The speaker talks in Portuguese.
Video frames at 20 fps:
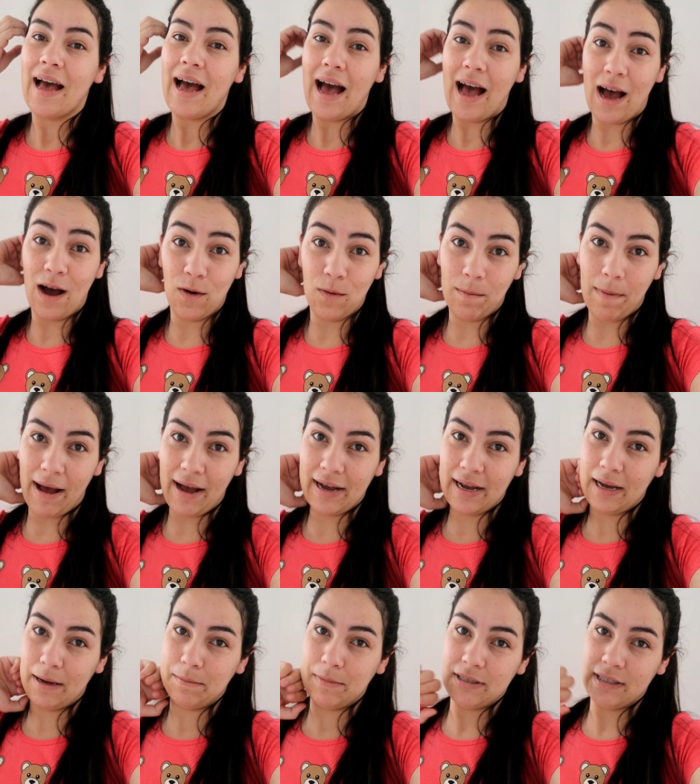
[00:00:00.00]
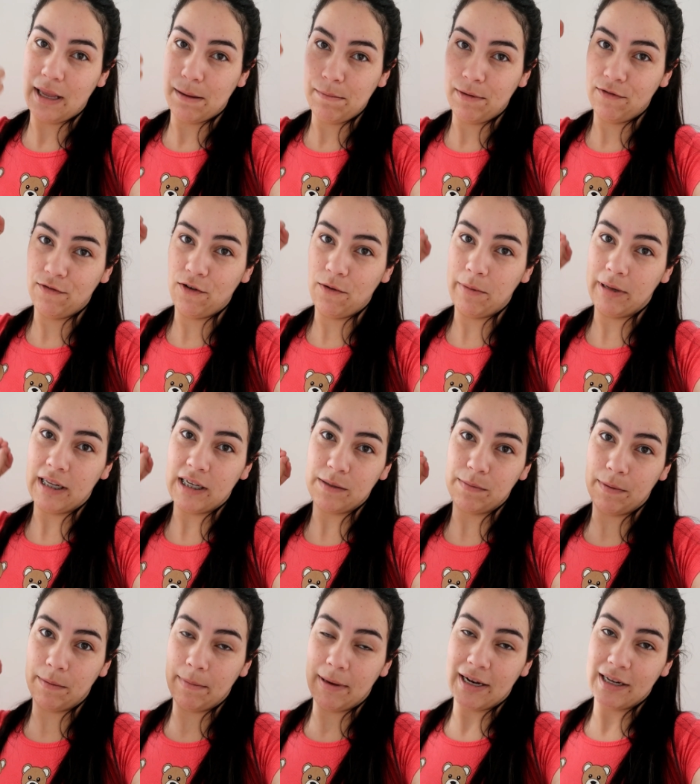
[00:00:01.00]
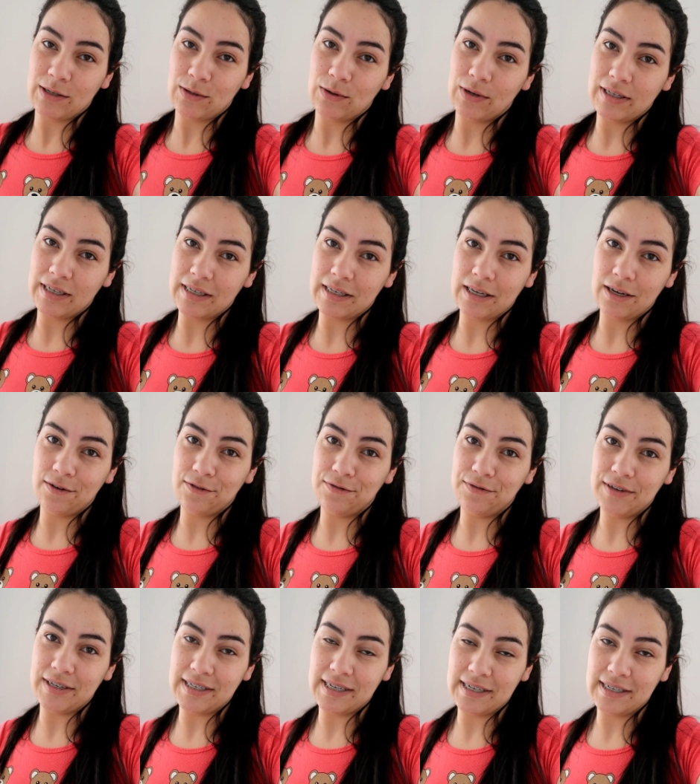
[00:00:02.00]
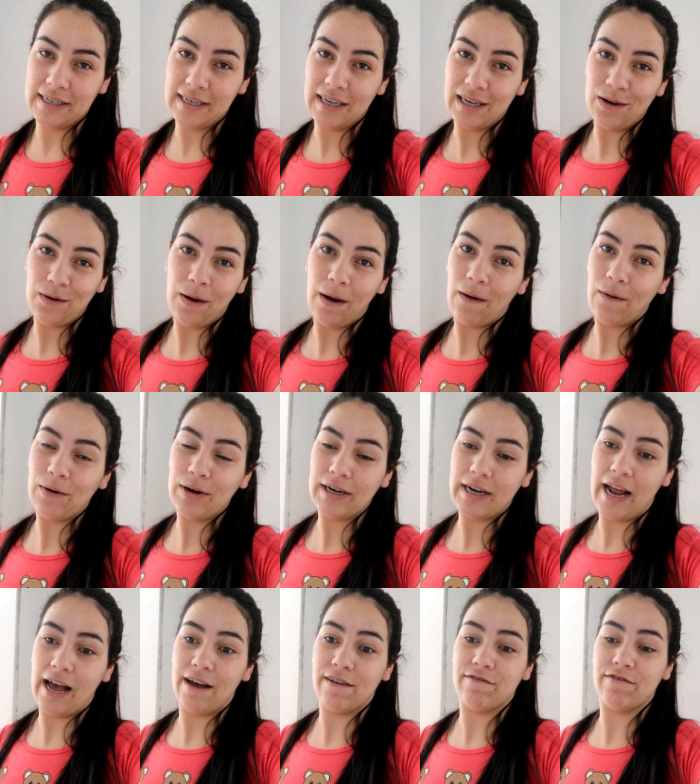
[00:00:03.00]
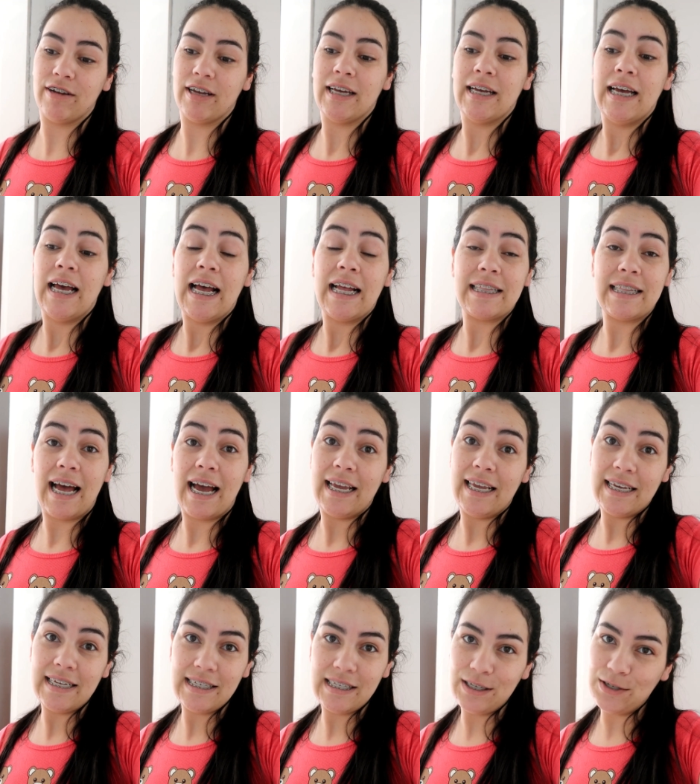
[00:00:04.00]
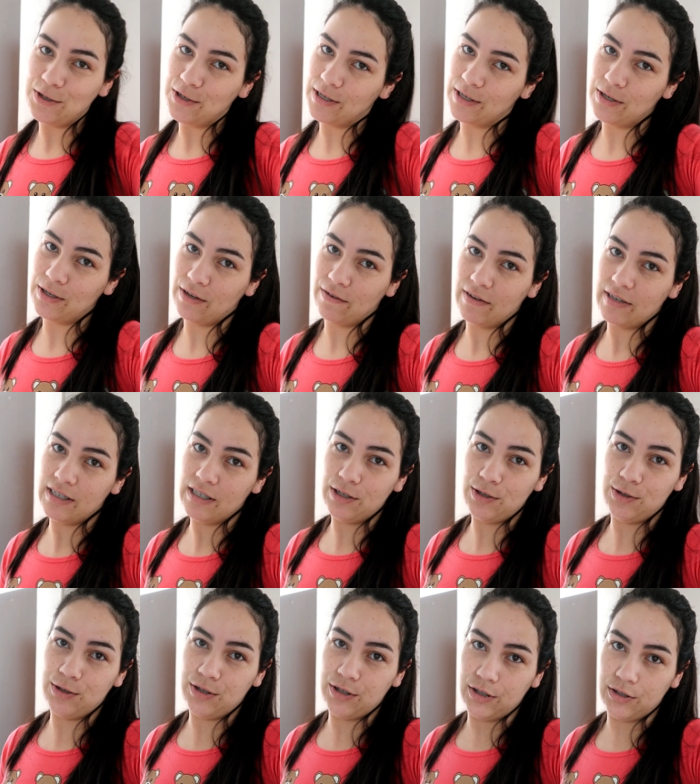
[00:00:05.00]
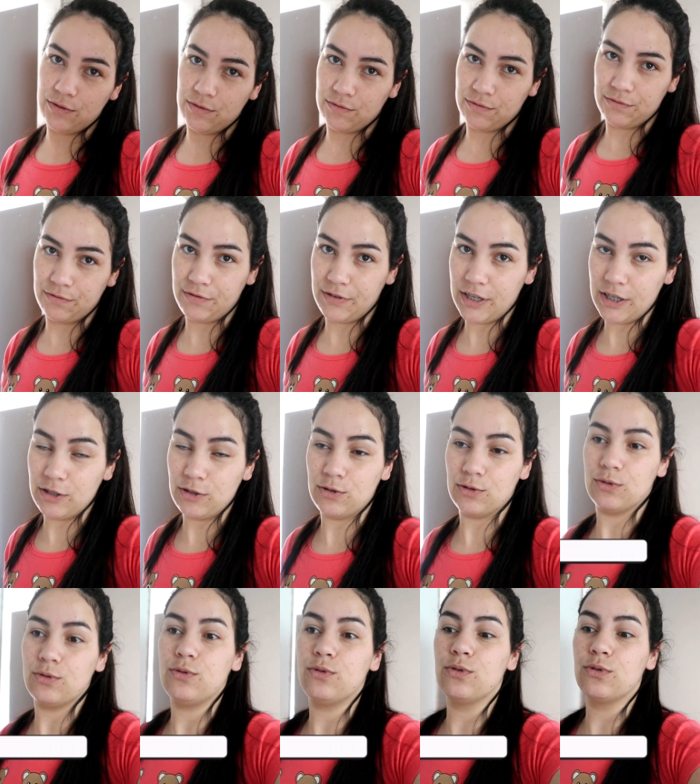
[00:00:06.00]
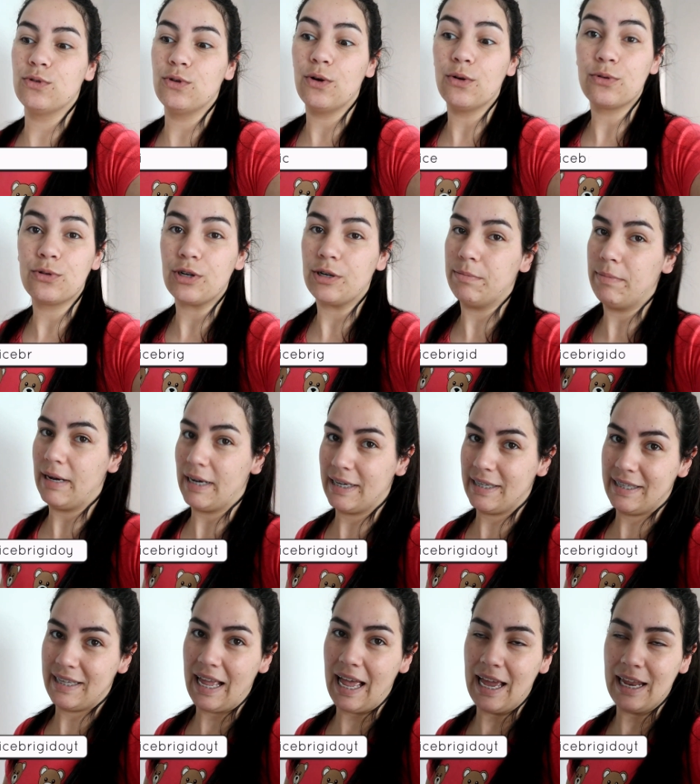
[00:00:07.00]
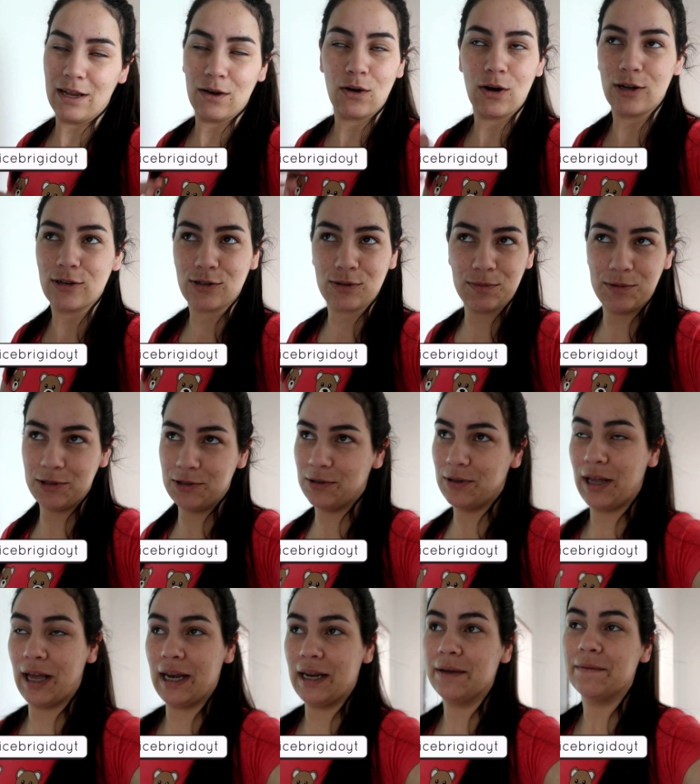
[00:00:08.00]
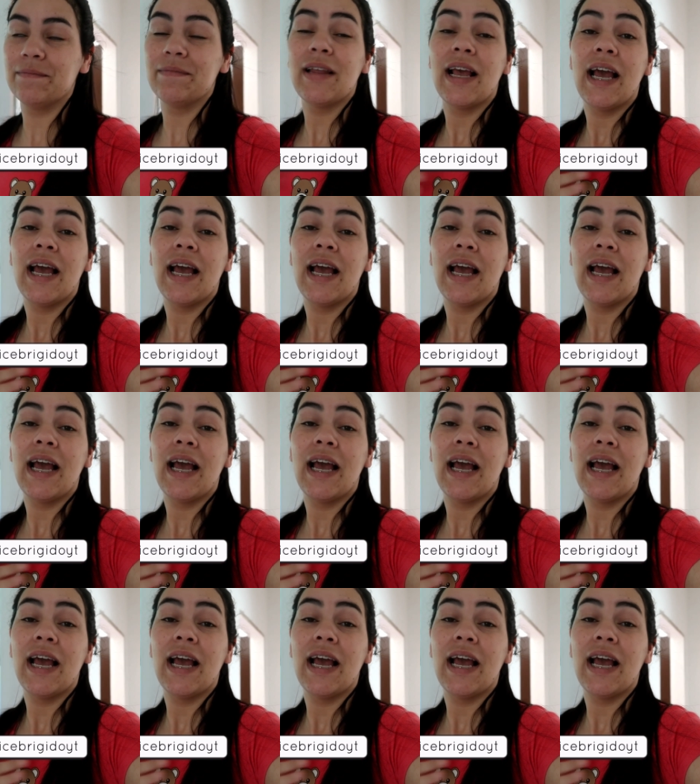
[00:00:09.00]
Arrumar a cama sempre foi uma das primeiras coisas que eu fiz assim que eu acordava. Daí esses dias eu tava assistindo um vídeo do Dr. Bactéria, eu gosto muito dele.